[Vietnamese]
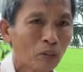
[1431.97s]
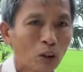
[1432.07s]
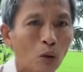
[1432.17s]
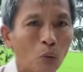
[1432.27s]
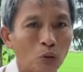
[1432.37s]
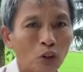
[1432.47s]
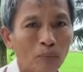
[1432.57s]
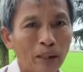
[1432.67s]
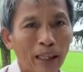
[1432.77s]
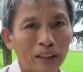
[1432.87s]
cùng
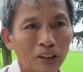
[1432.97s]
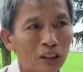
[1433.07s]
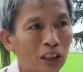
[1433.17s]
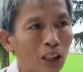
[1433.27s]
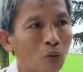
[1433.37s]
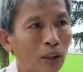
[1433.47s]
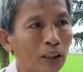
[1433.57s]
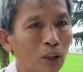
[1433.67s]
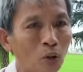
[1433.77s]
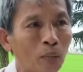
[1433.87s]
xóm làng thưa thớt quạnh
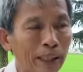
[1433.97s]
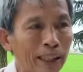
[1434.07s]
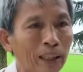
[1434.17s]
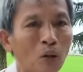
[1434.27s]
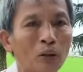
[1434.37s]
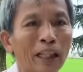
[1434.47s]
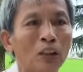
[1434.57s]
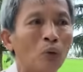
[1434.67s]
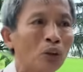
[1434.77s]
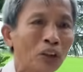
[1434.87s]
hiu bấy lâu nay
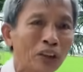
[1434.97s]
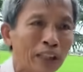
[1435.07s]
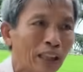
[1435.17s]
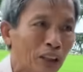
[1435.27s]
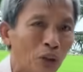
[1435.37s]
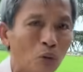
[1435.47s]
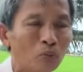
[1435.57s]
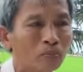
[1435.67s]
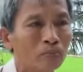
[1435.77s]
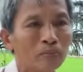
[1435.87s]
nuôi dưỡng chắc chiêu
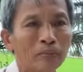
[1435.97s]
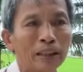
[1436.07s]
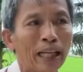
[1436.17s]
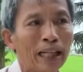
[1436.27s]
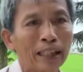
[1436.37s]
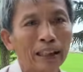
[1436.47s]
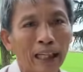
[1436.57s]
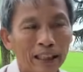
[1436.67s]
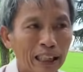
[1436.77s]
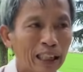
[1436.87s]
nay
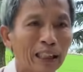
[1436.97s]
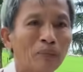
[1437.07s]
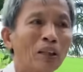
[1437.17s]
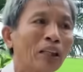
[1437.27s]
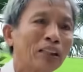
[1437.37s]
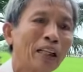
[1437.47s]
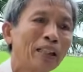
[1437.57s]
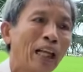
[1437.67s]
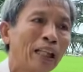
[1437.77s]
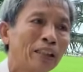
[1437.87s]
tận diệt lập đời trở
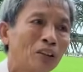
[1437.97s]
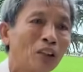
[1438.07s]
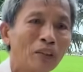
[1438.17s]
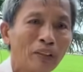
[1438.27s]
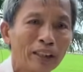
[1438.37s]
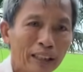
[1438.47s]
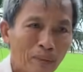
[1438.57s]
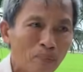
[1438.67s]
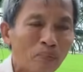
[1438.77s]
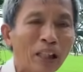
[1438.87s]
lại cho nên phải
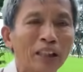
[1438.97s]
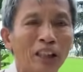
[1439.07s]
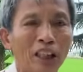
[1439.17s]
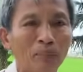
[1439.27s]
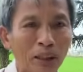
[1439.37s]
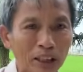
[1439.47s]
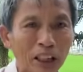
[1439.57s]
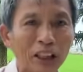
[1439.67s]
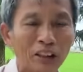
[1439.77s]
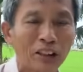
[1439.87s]
khắp lê thứ biến
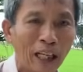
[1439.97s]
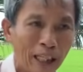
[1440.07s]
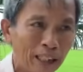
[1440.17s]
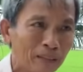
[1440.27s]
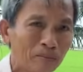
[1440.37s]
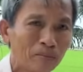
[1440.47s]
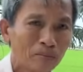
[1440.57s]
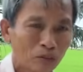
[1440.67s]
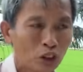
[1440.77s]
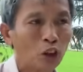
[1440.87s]
di thương hải
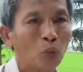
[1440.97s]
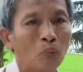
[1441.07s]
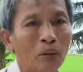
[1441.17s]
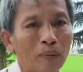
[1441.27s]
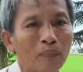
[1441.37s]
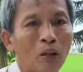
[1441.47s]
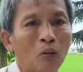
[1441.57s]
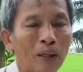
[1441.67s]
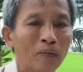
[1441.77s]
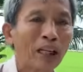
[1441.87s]
dùng phép màu
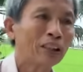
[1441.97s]
lập lại